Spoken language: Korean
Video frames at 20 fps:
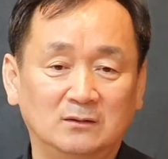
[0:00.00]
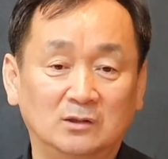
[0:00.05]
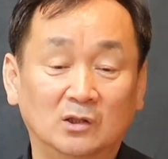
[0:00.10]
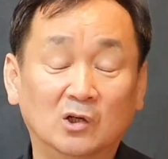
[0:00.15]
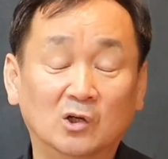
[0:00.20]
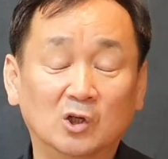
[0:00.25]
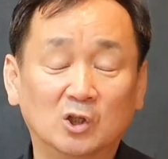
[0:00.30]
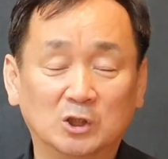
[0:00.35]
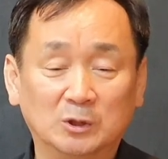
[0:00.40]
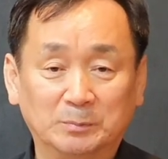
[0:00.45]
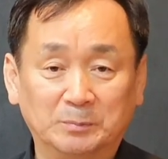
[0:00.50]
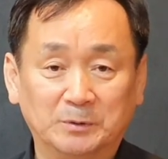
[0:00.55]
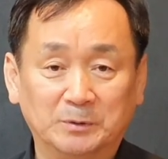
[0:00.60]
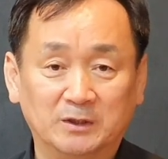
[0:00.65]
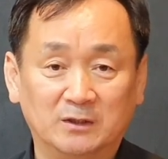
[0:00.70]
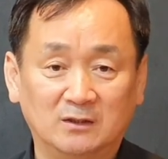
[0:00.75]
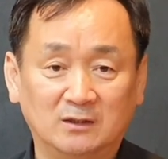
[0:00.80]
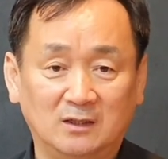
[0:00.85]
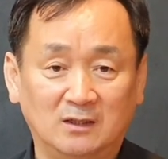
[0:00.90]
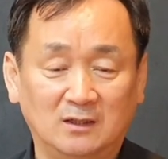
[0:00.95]
더
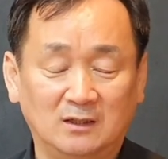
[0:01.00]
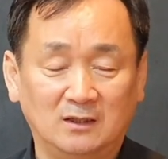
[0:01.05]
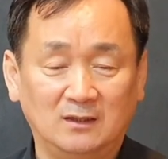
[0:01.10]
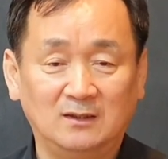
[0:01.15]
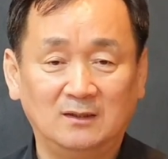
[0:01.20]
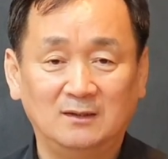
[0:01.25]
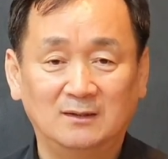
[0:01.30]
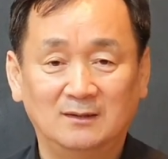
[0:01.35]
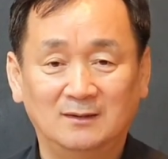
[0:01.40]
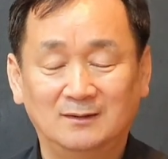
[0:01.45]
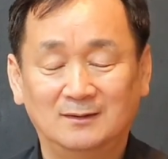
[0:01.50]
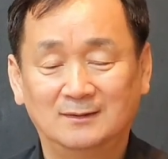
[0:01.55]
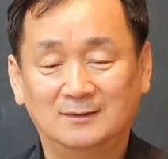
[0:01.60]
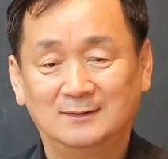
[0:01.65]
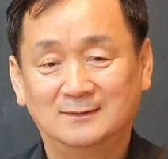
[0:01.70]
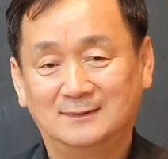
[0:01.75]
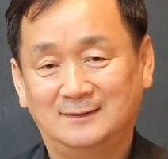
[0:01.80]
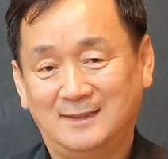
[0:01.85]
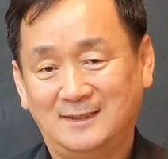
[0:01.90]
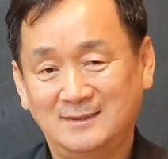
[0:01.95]
급격하게
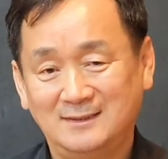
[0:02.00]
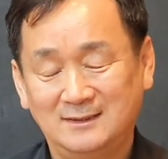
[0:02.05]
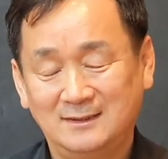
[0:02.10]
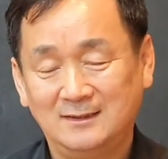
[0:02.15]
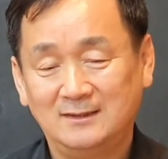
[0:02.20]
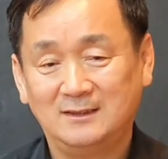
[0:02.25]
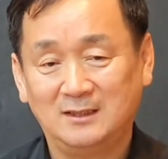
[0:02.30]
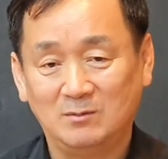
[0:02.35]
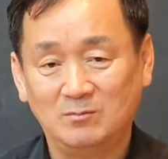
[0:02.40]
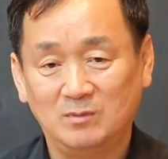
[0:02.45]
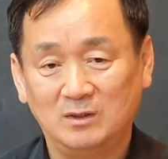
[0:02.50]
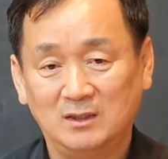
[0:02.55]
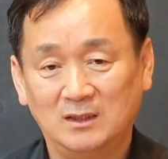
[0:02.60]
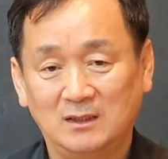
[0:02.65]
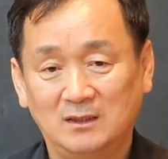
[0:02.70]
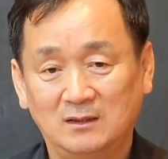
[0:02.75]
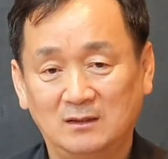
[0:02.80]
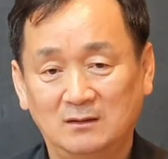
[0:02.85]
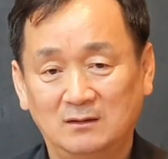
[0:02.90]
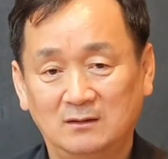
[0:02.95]
상실이
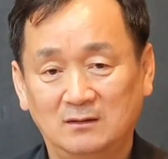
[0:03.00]
됩니다.